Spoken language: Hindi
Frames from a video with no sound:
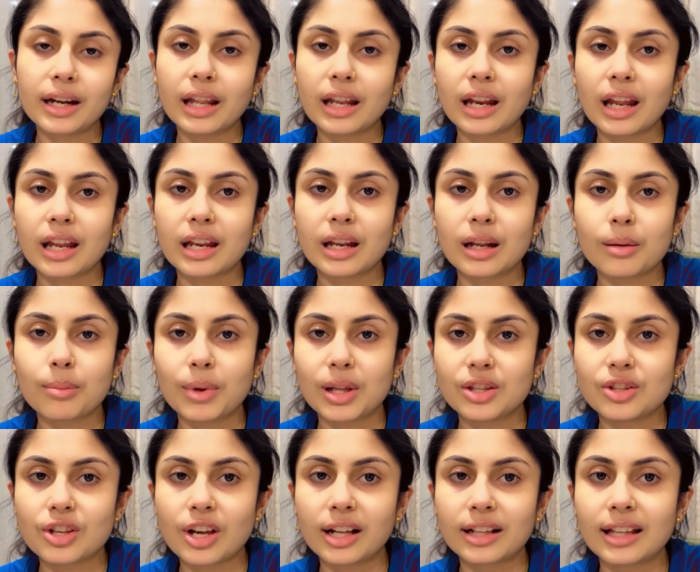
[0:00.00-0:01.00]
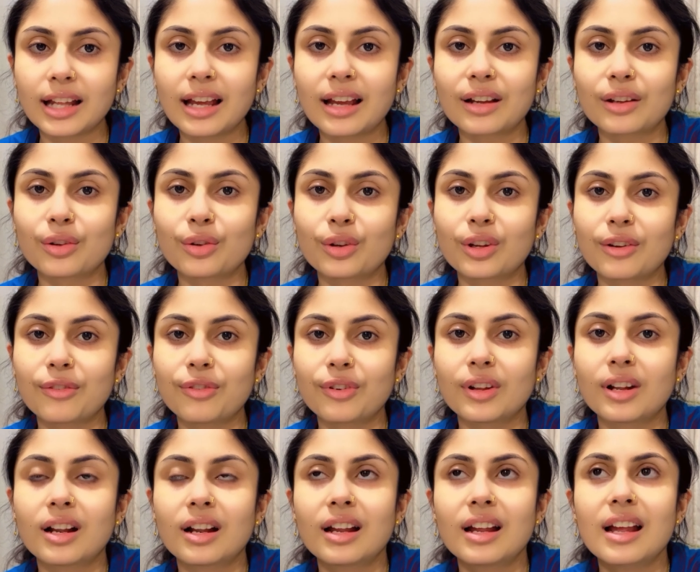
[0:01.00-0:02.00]
डिनर इनर बन जाता है क्योंकि
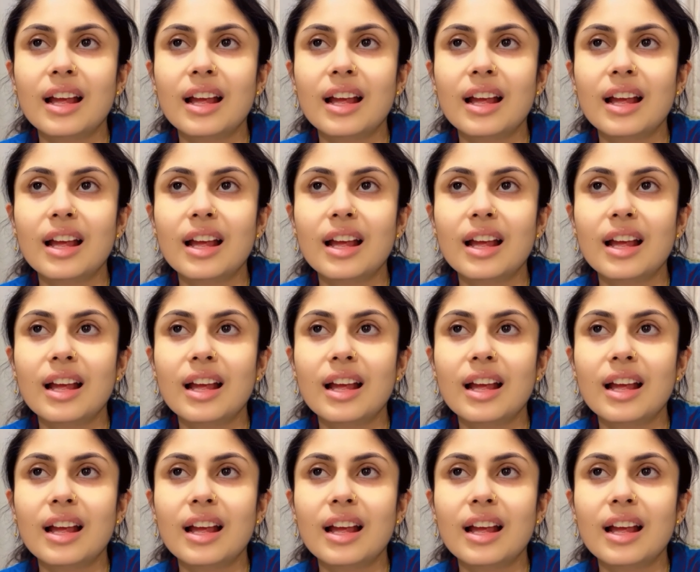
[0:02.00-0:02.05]
फिर